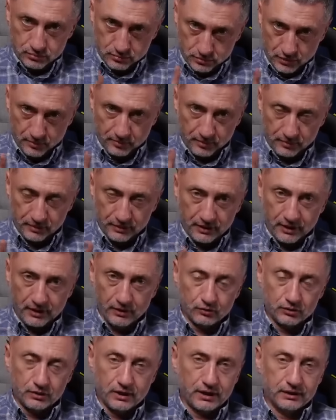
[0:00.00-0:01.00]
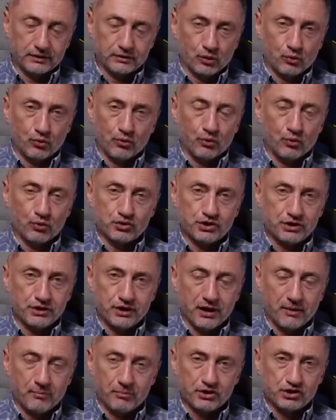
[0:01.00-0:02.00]
Напоминаю, да, это такое очень
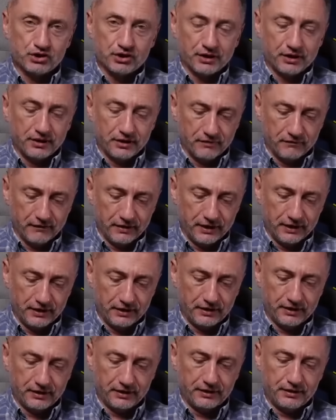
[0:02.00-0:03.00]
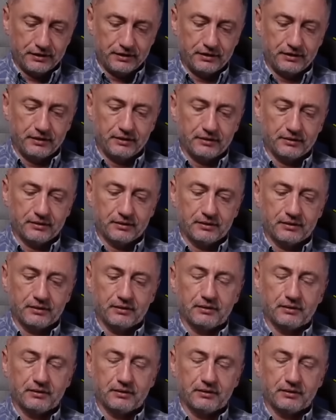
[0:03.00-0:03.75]
необычное явление. И э,